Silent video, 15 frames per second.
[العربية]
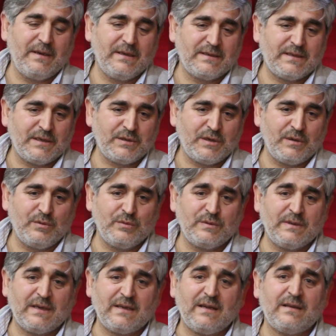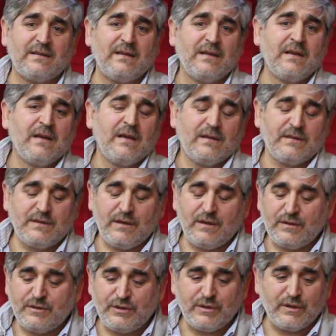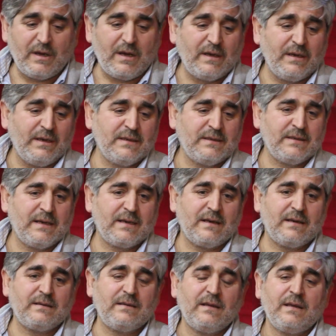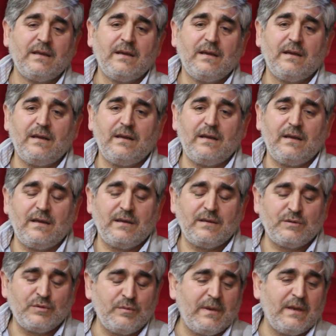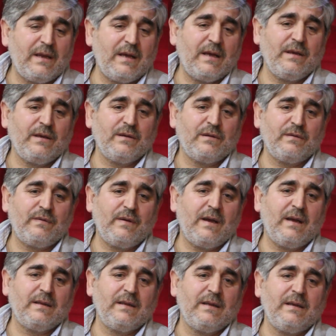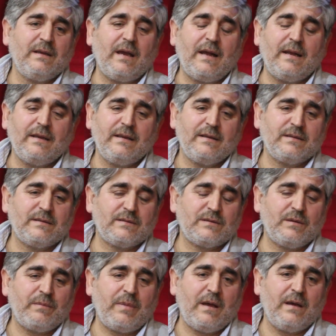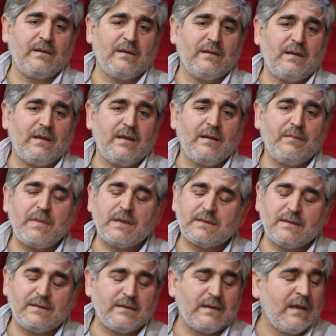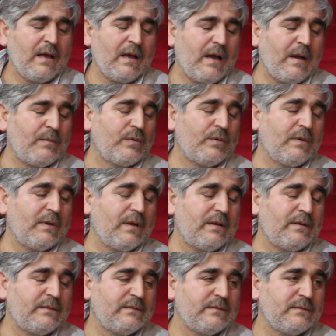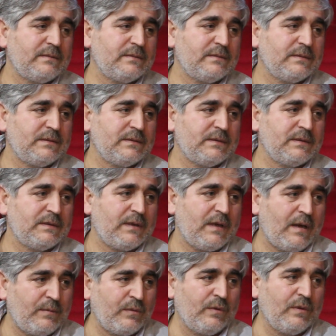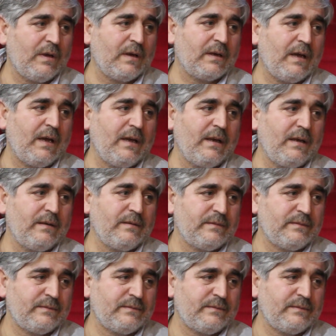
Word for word: اللي استشهدوا ذكرت جيراني ذكرت آه، زملائي رفقاتي يعني سبحان الله بس امر الله امر الله كائن